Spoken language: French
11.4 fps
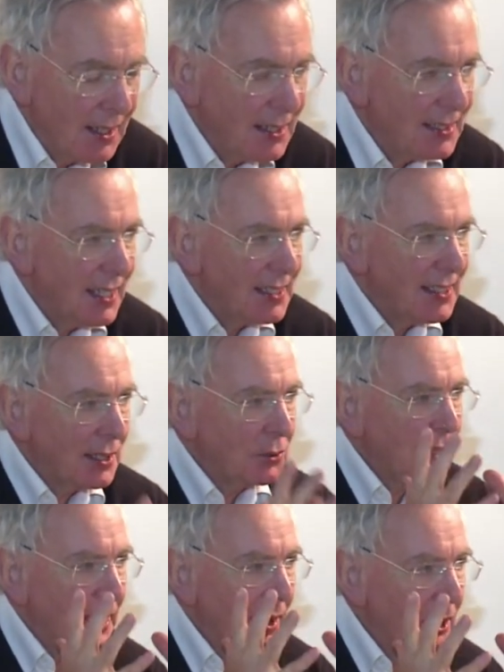C'est
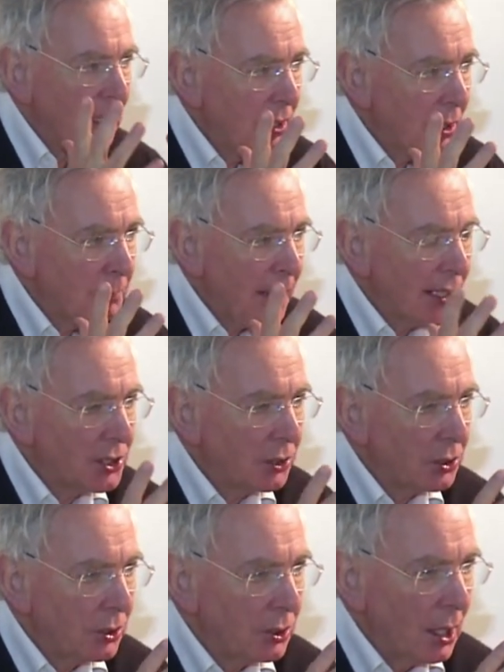une erreur parce
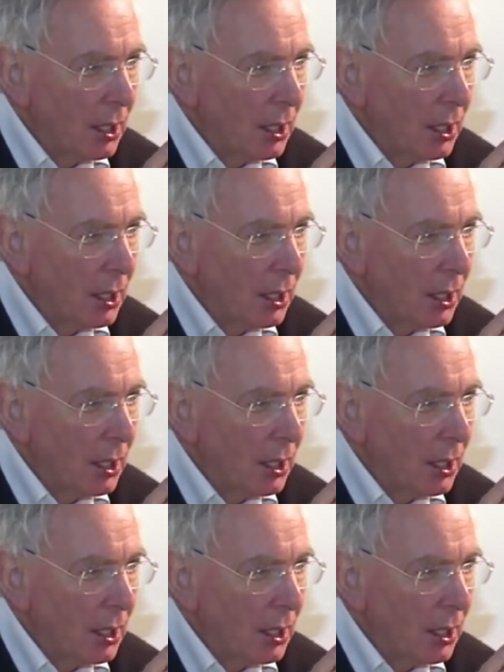que